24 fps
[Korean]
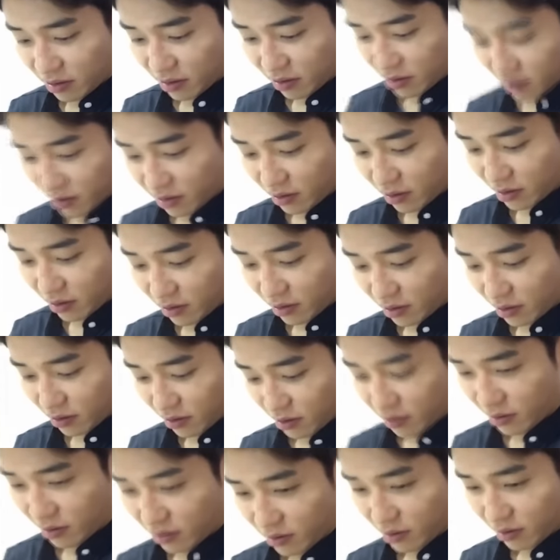팬가입 너무
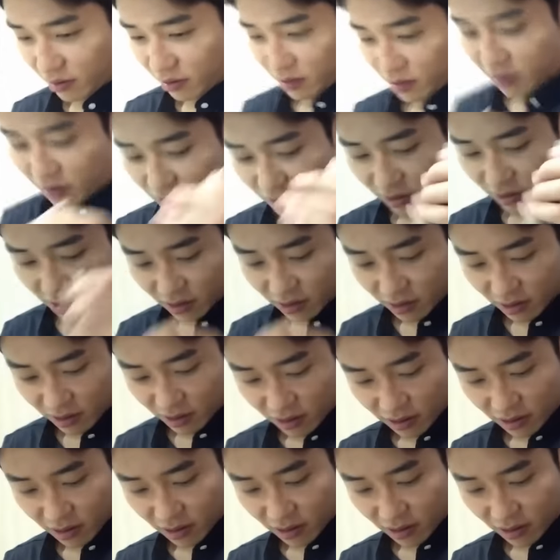감사합니다 고맙습니다